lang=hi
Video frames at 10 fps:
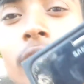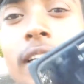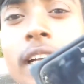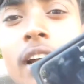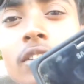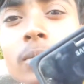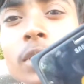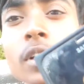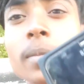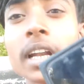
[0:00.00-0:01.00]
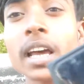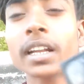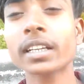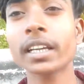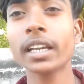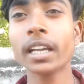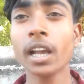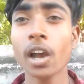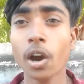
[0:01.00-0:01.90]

ऑलरेडी कार्टून वीडियो बना रखे हैं